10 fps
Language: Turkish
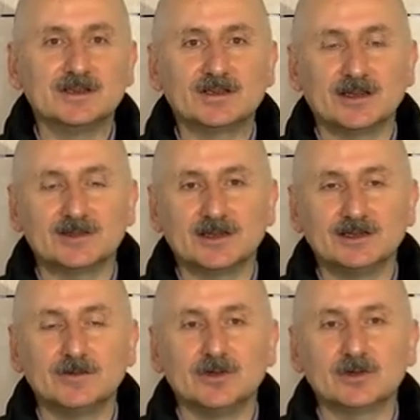
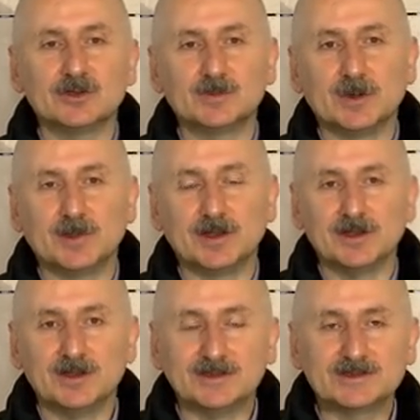kentlerinde ve göz bebeği
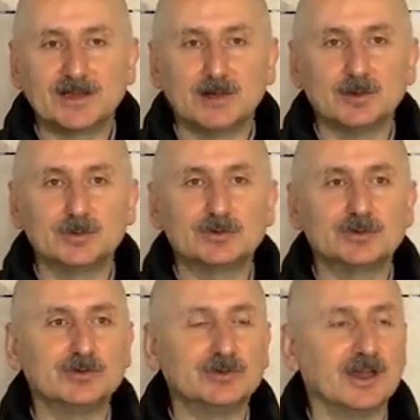İstanbul
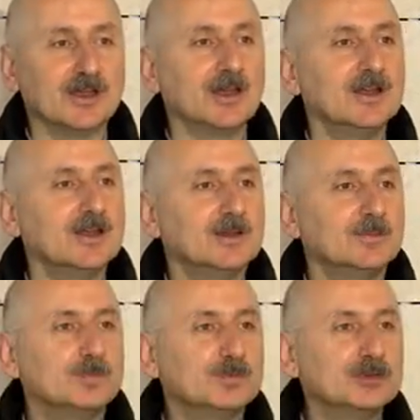bütün dünyaya
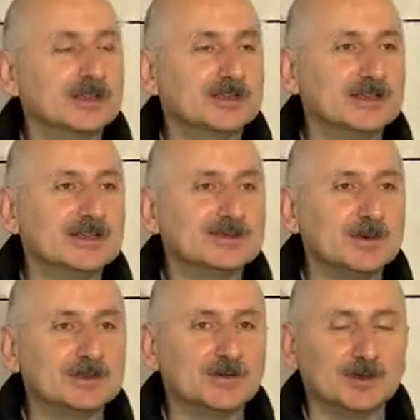bu şekilde
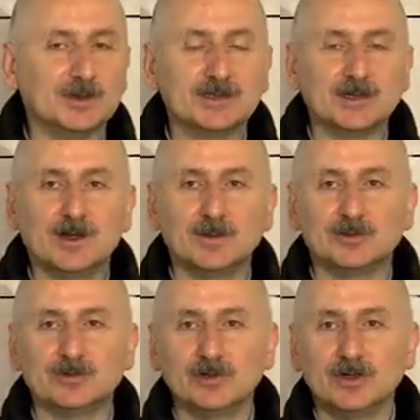hizmet vermeye devam
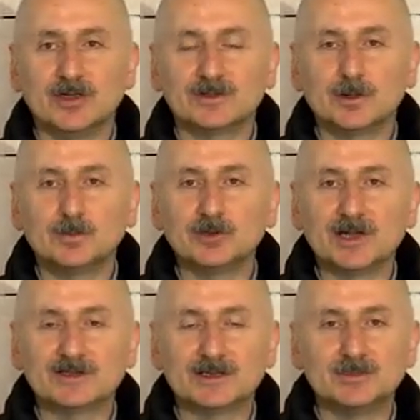ediyor. Tabi bu
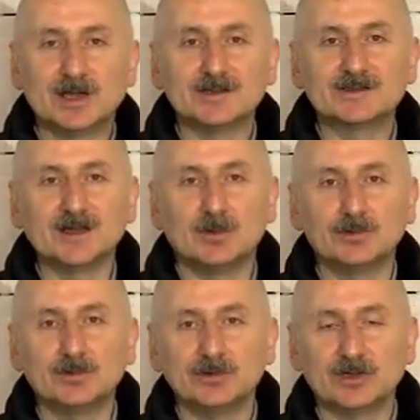yatırımlar
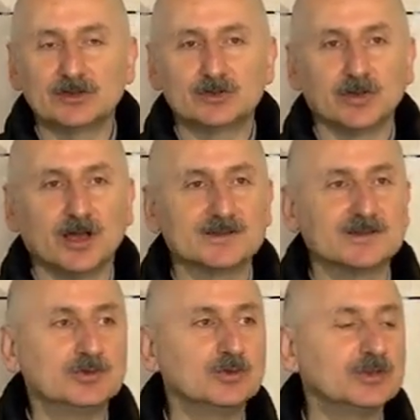İstanbul'un önünü açıyor.
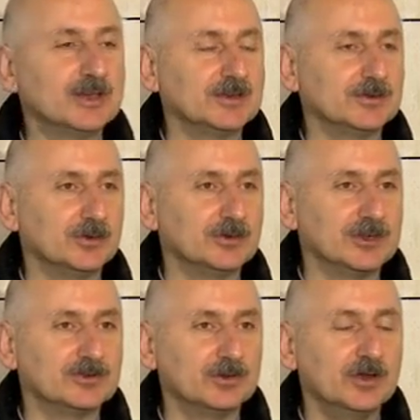Aslında Türkiye'nin de önünü
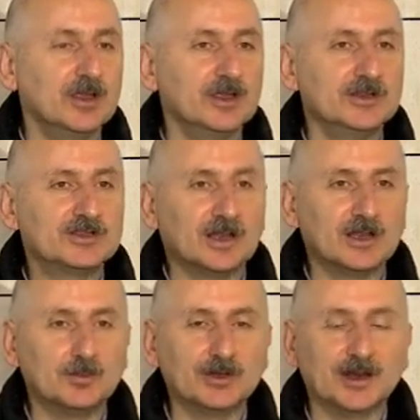açıyor.
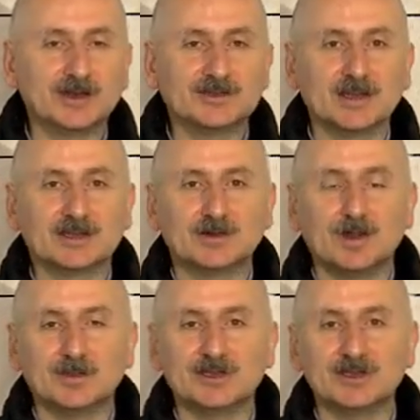İnşallah bunlar artarak
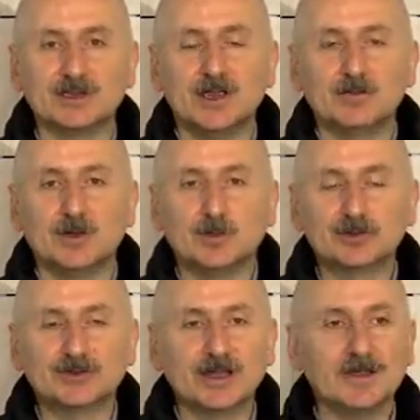devam edecek ve
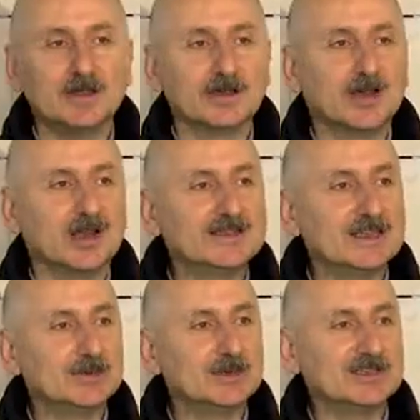burada
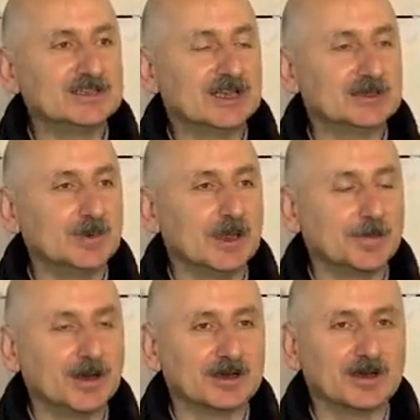kaliteli bir işletme
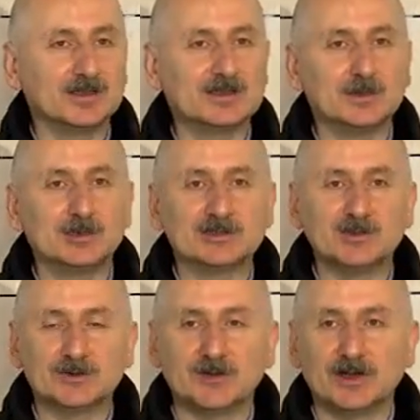yaparak, kaliteli bir
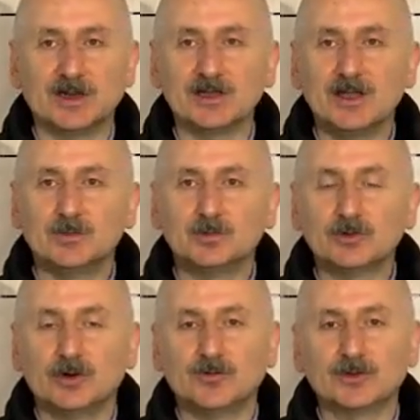hizmet vererek bu
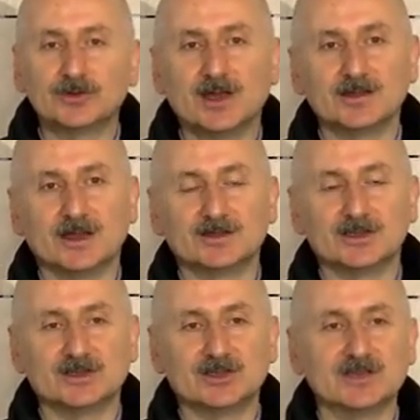konforu daha da
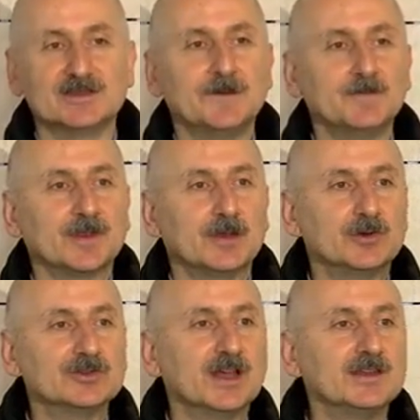artıracağız.
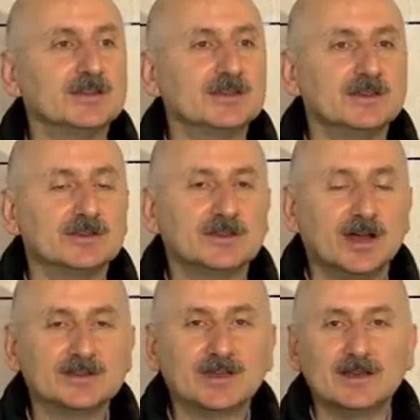O yüzden
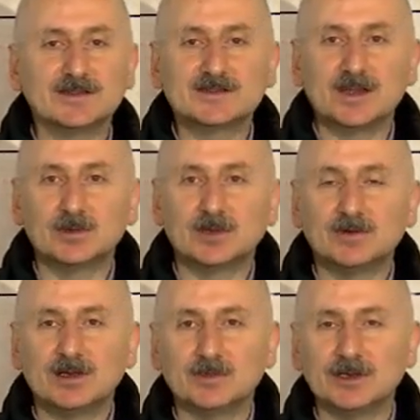Kağıthane İstanbul
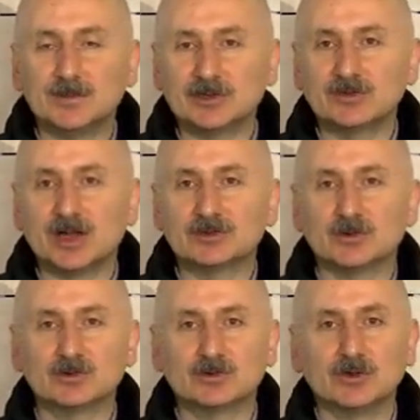Havalimanı metro
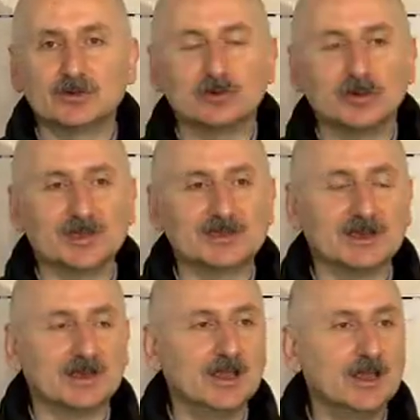hattı 34
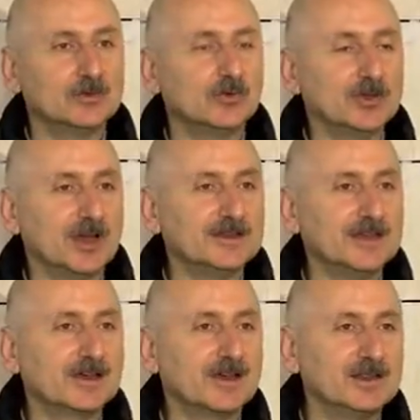kilometreyle dünyanın
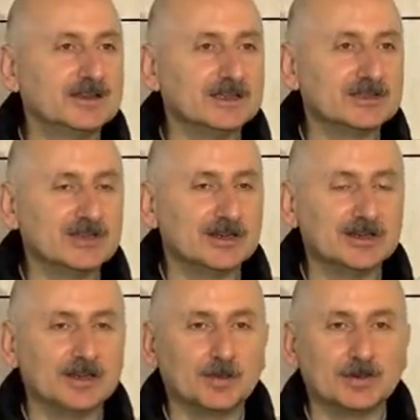en kaliteli
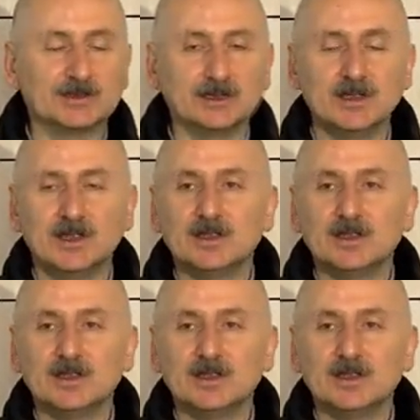işlerinin yapıldığı